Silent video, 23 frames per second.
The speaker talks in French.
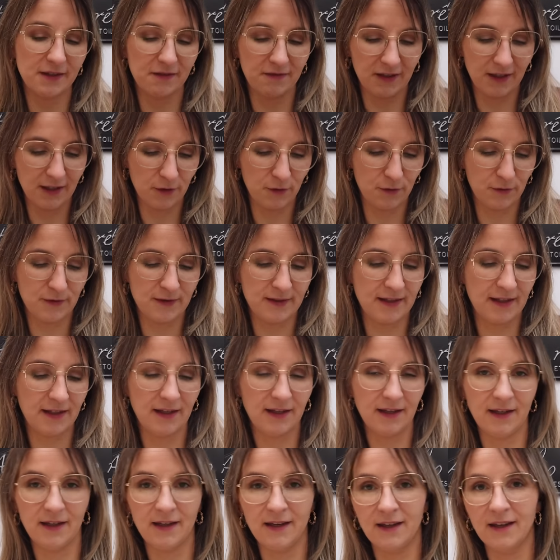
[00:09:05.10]
c'est vrai que
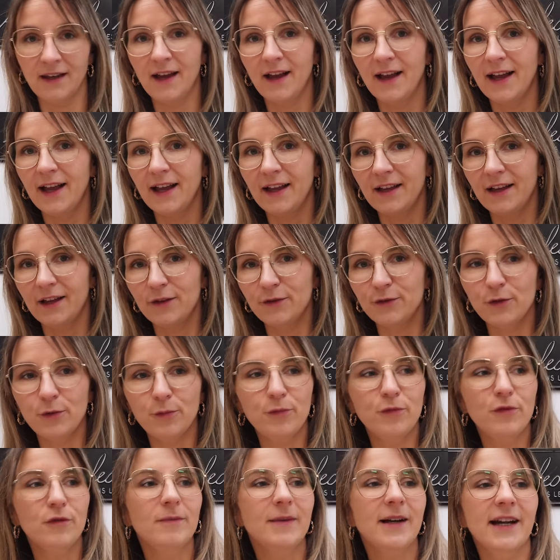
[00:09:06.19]
c'est ce
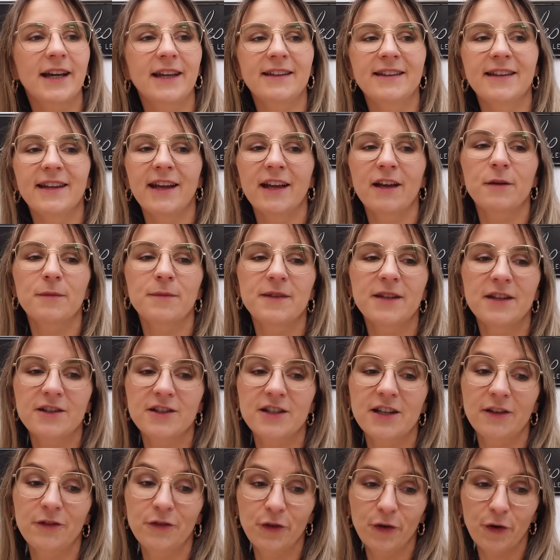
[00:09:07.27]
pull marinière comme ça
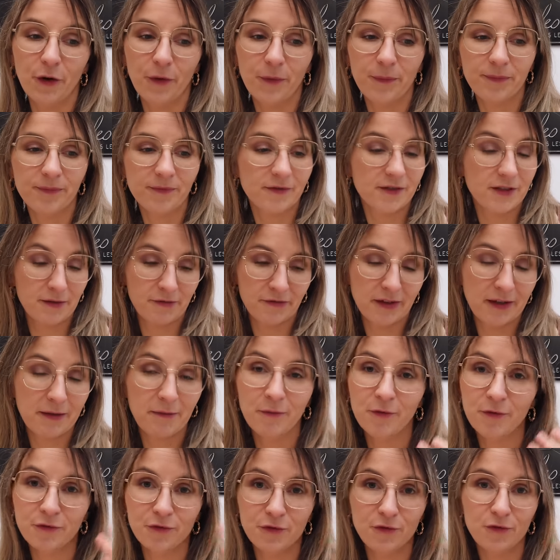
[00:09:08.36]
j'adore. J'ai
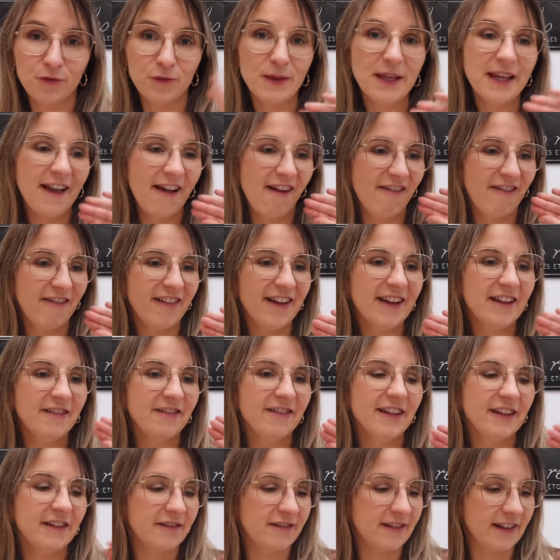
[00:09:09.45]
vraiment je suis fan
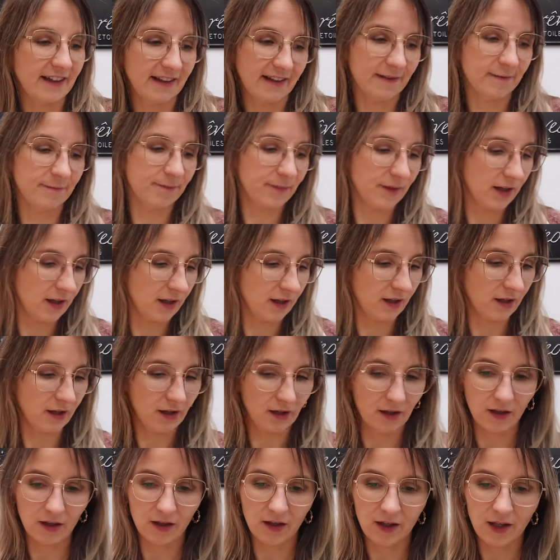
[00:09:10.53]
fan fan.
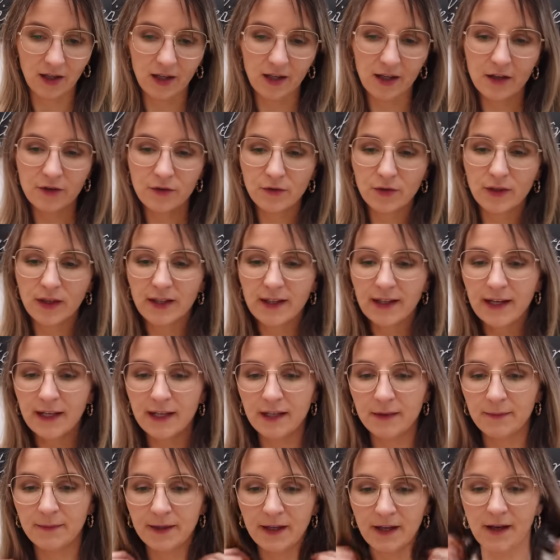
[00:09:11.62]
Là je regarde à la
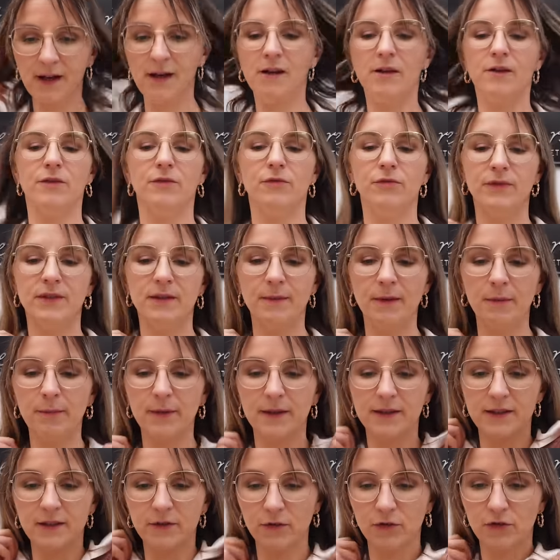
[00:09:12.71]
caméra, je vous ai même
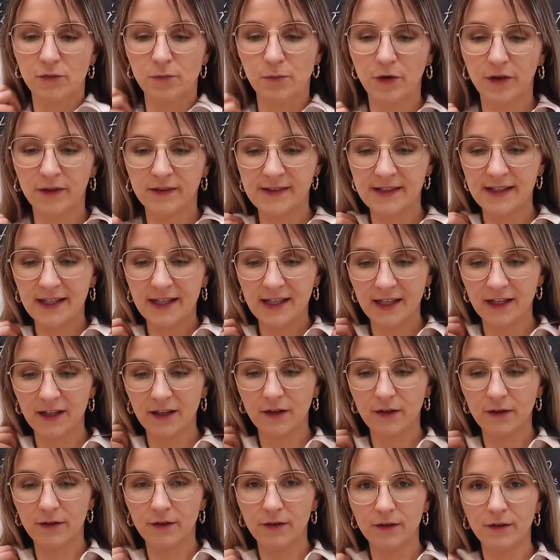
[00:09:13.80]
pas dit ce que je portais.
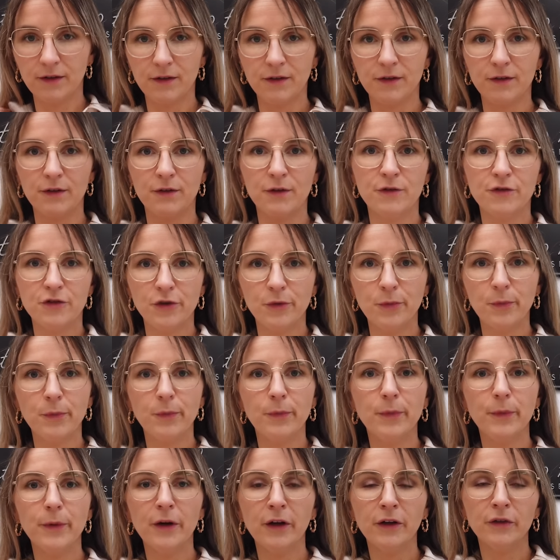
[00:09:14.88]
Euh, je
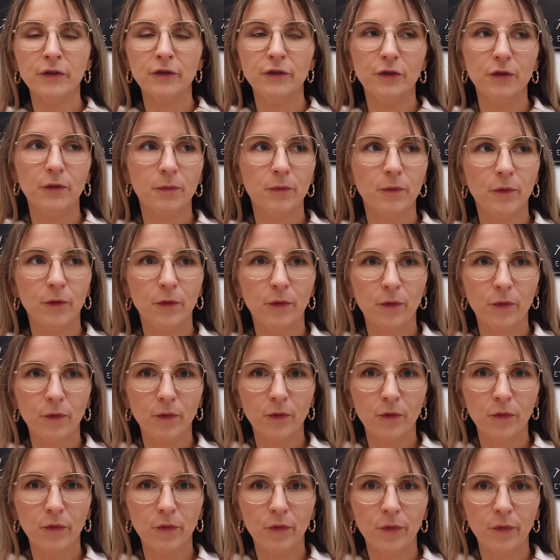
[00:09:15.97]
porte
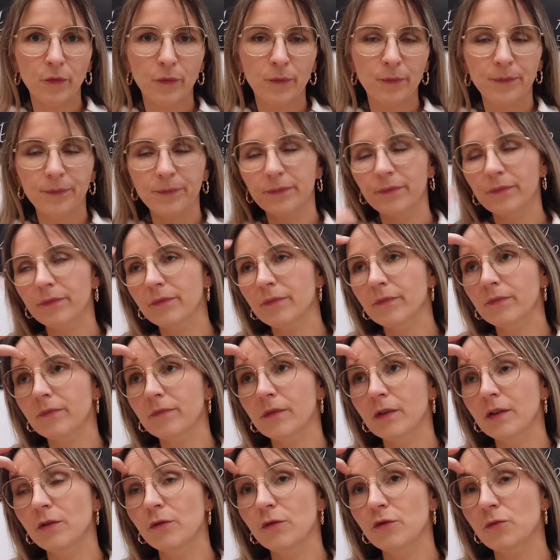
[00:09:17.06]
mon...
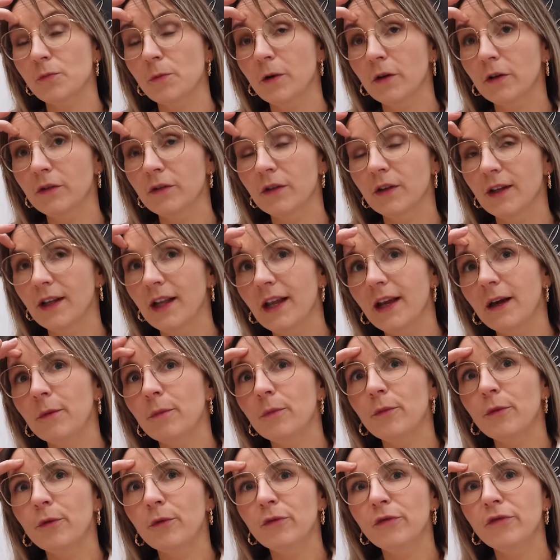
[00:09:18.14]
Qu'est-ce que je porte
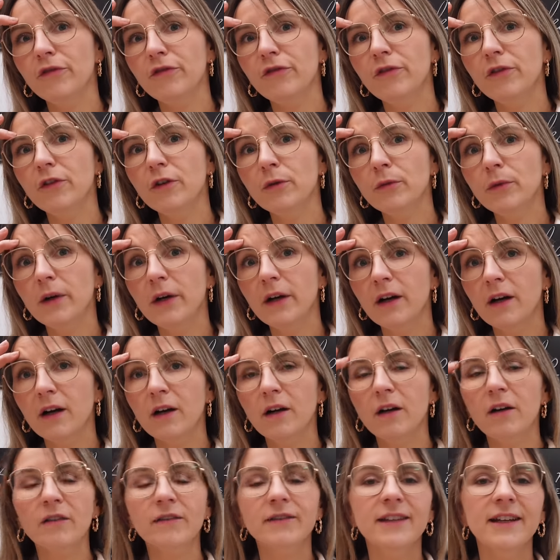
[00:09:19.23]
Mon Flower
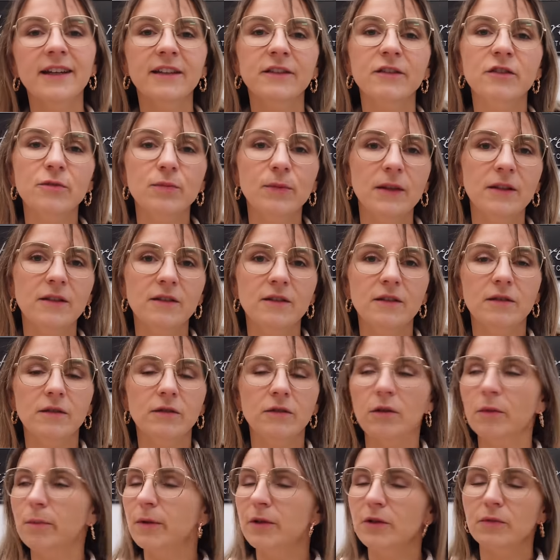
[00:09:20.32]
Lantern Sweat
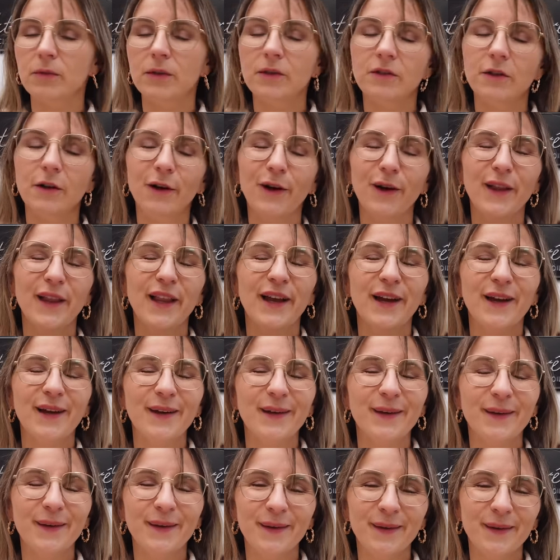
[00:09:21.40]
non pas Sweater,
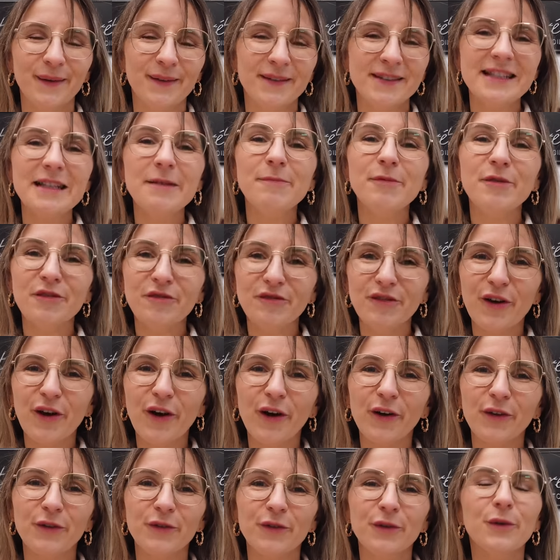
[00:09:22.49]
euh,
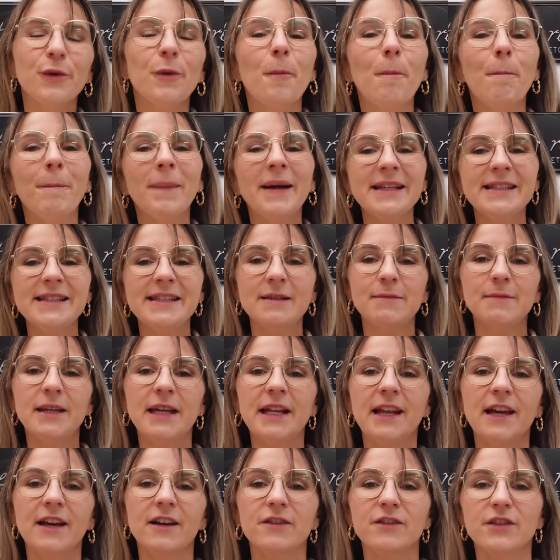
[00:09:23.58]
Sleepover de
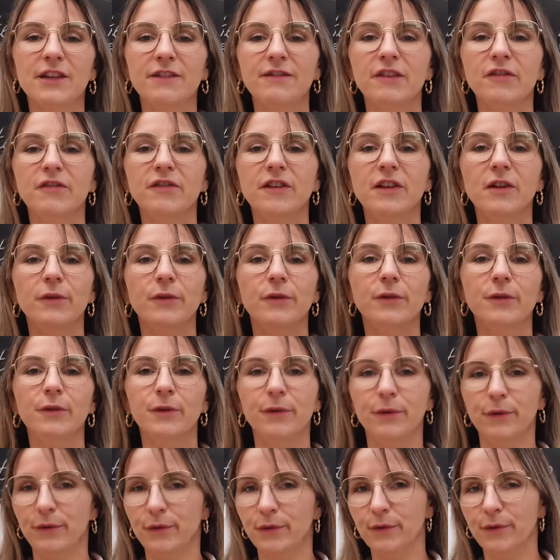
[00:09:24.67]
Massimil. J'avais fait
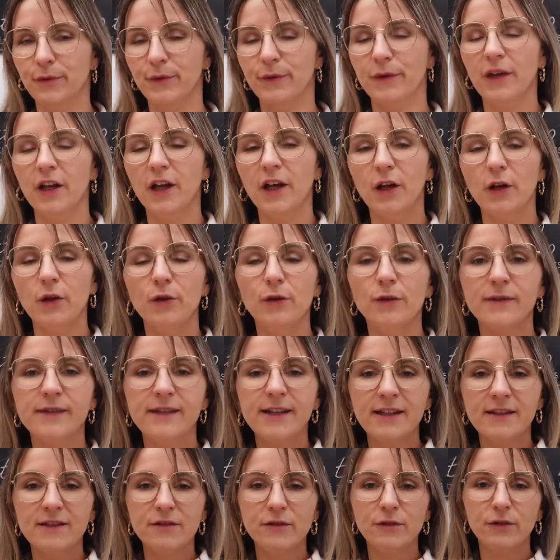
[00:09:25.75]
le, le
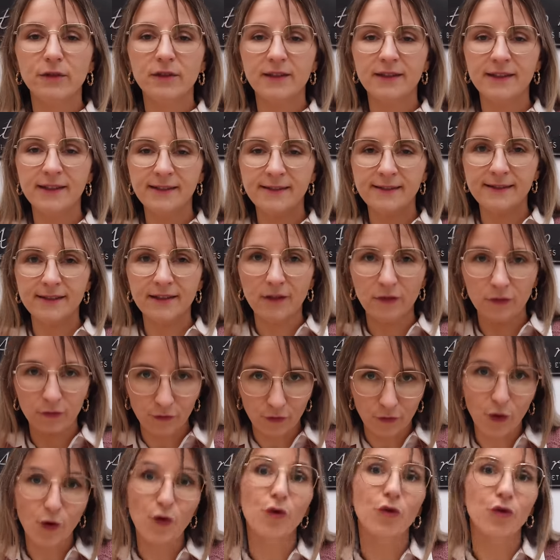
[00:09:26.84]
test KNIT,
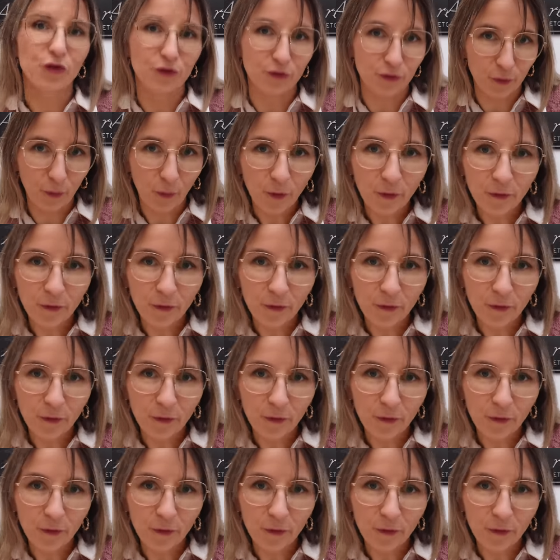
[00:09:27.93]
je vous